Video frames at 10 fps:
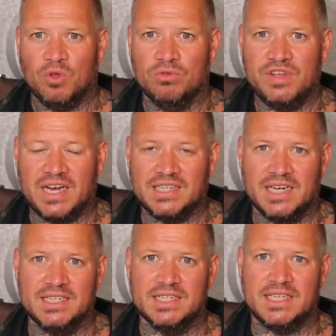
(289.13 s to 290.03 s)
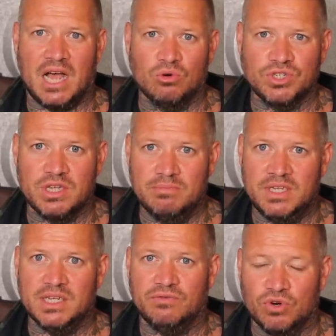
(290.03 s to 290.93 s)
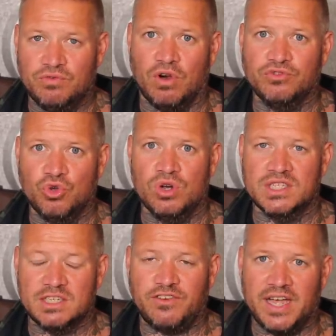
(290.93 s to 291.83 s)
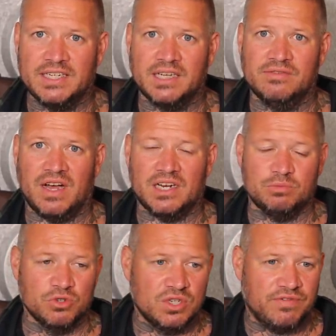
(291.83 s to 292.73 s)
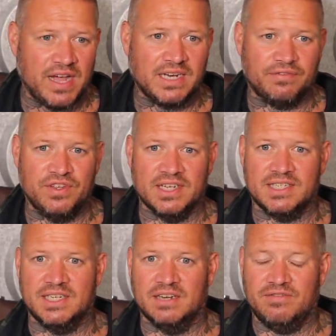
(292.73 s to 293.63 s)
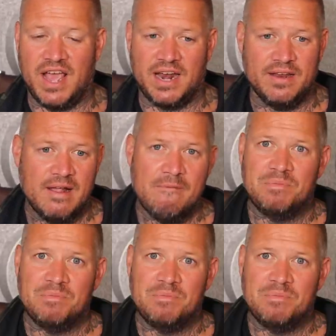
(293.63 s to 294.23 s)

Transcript: Und wir hatten ja dieses Haus gemietet, wo die Wolfshöhle 2 drin war. Das musste weiterfinanziert werden.